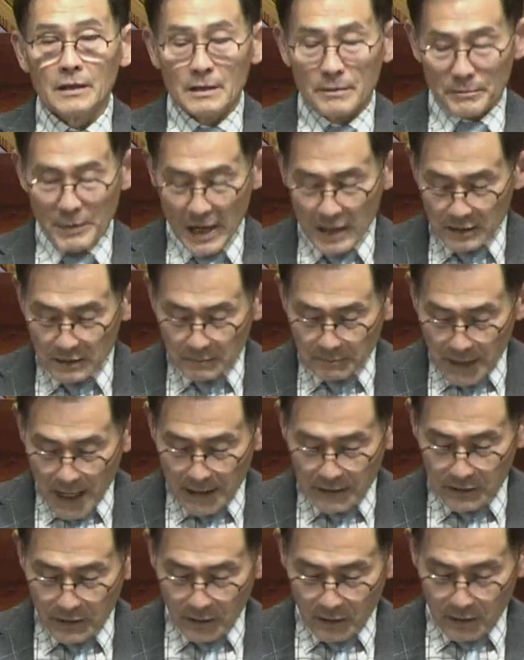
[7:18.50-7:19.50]

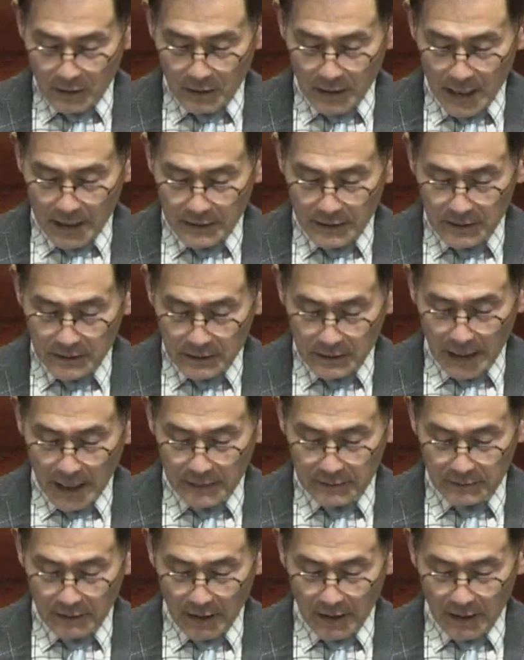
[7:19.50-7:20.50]
배운망덕한 일을
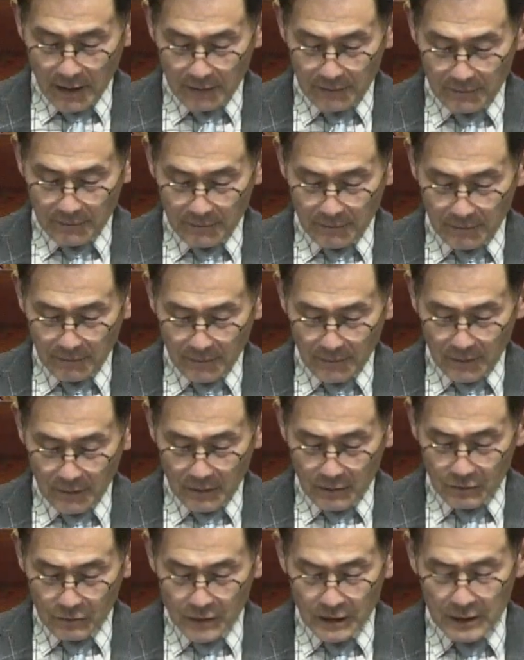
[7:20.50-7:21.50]
할 때
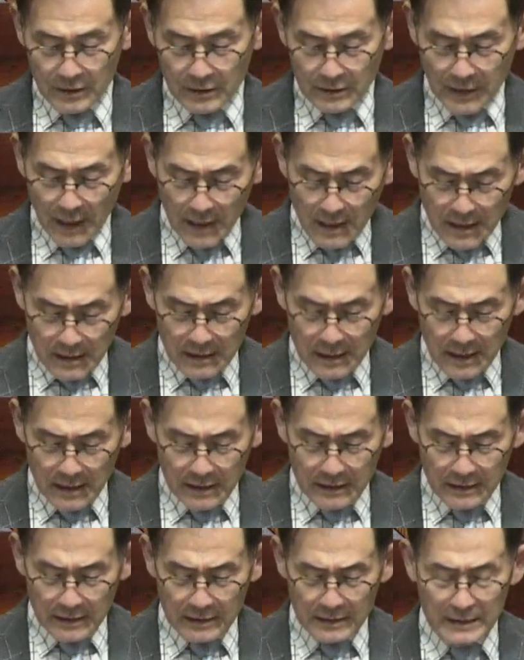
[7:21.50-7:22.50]
우리는
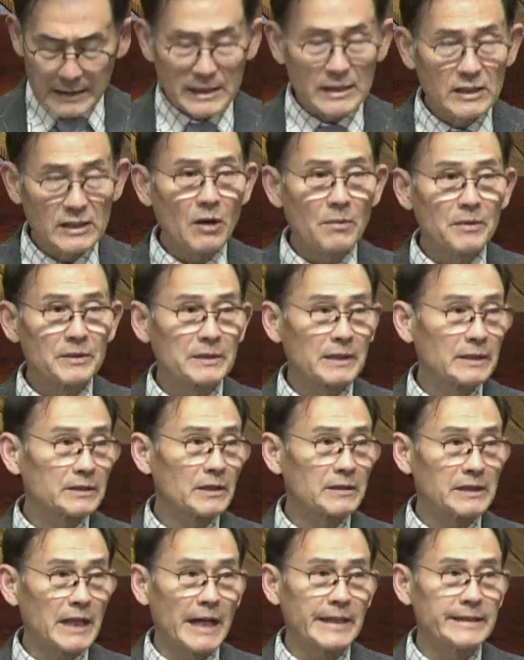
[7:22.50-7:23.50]
생각하기를 이거보다 더
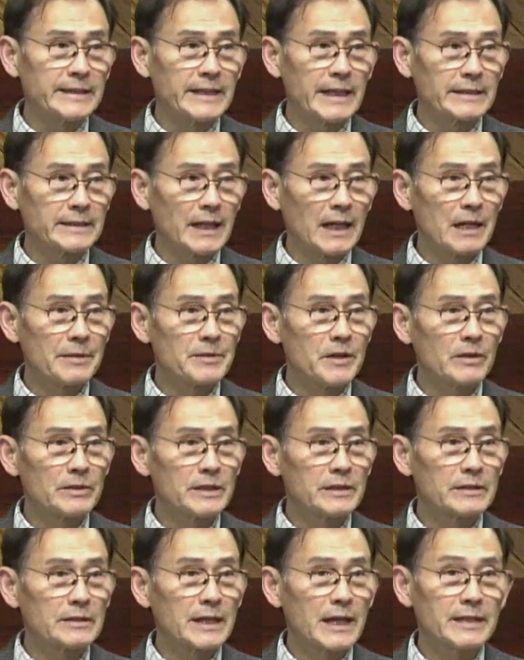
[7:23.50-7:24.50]
잔인한 사람이 어디
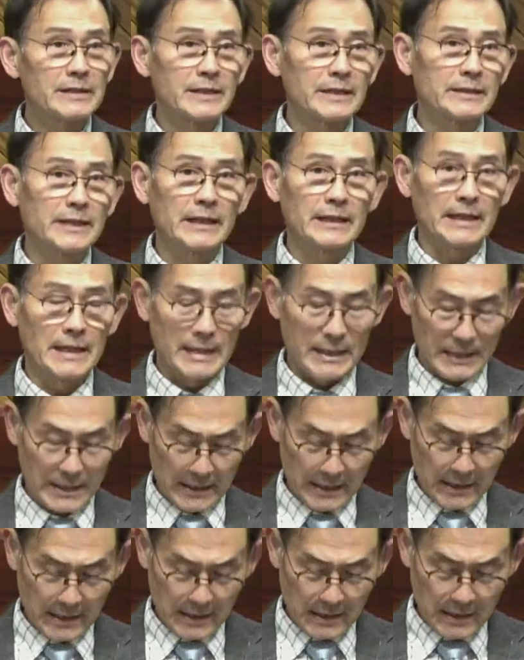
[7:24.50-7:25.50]
있을까 이 세상에
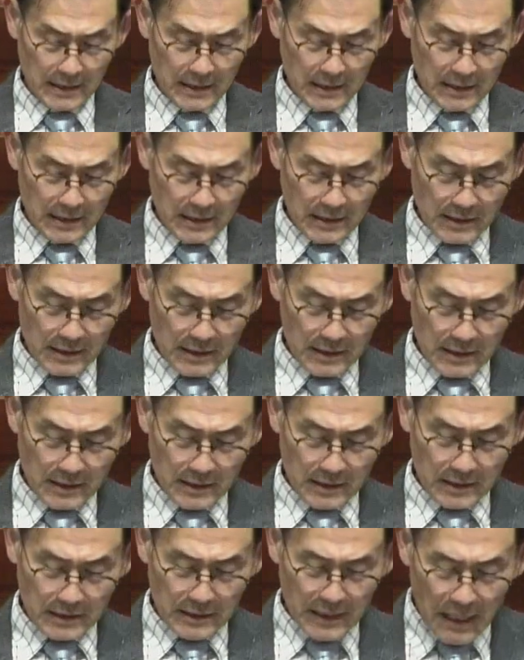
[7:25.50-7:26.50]

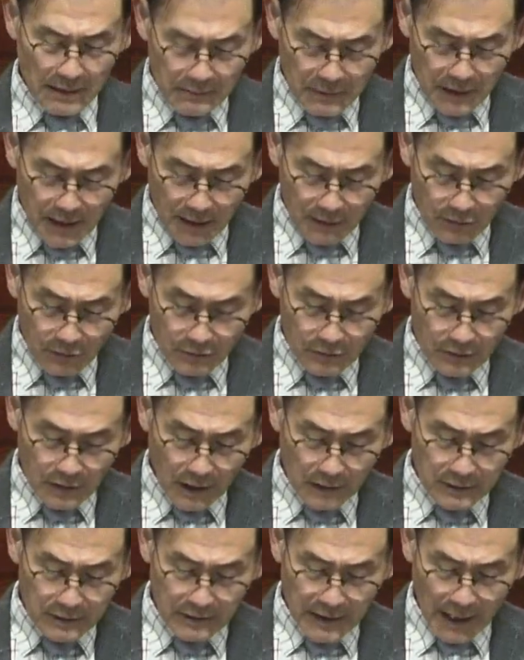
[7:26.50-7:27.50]
참
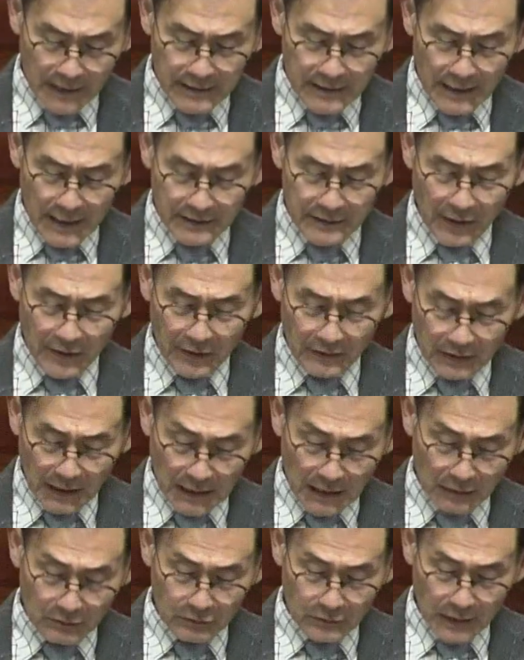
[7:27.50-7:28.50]
가론유다는 잔인한
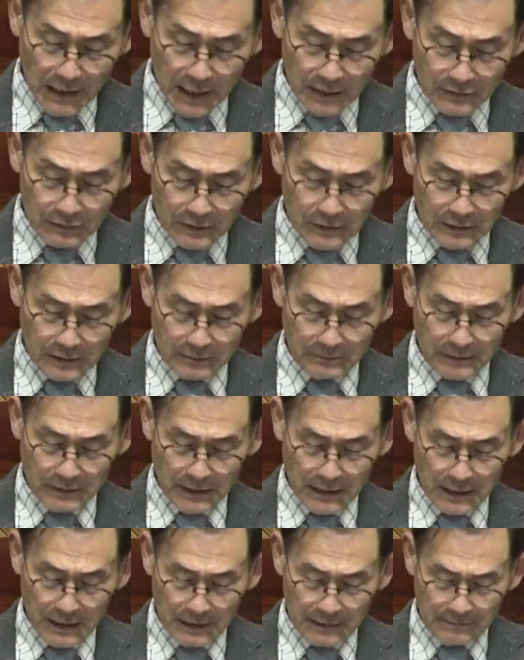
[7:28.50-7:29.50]
자였다라고 우리가 할 수
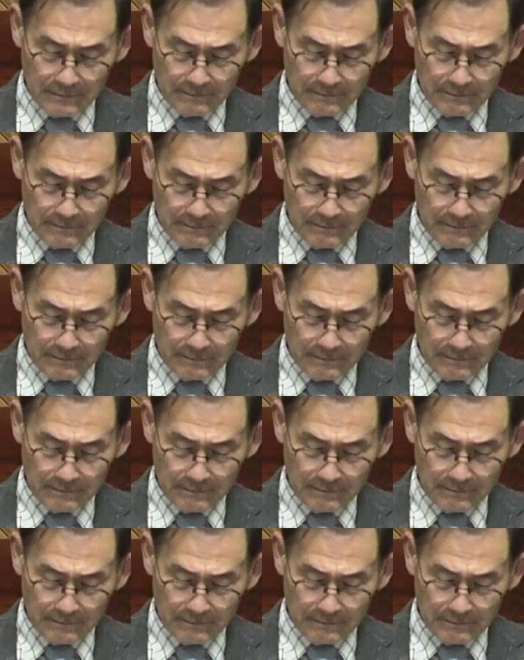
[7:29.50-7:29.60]
있습니다.